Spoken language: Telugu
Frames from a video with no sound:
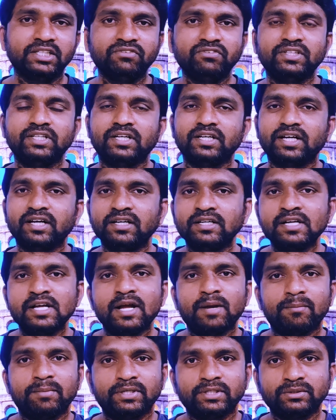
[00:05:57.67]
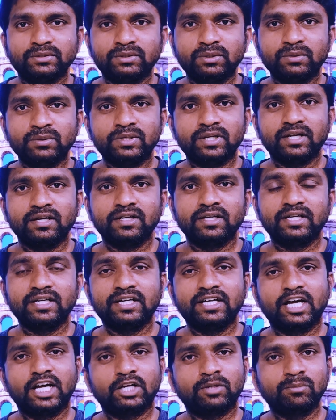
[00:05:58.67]
ఈ విధంగా మనకు టోటల్గా
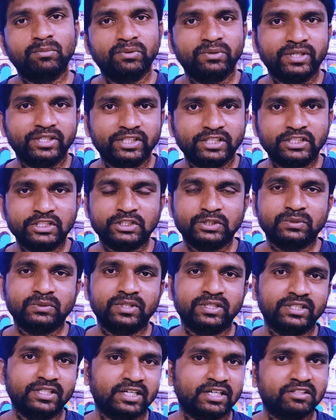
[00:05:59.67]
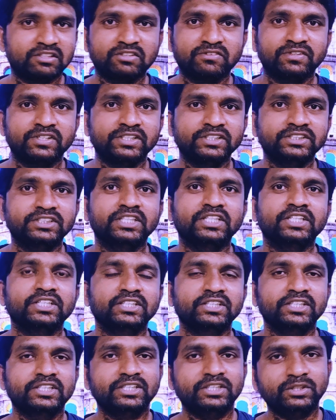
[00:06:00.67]
డార్క్ మూన్ అయితే తీసుకొని అయితే రావడం అనేది అనేది
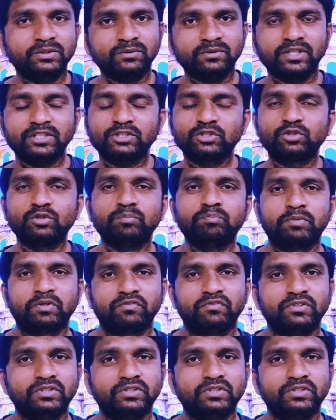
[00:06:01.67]
జరిగింది ఇది కూడా సూపర్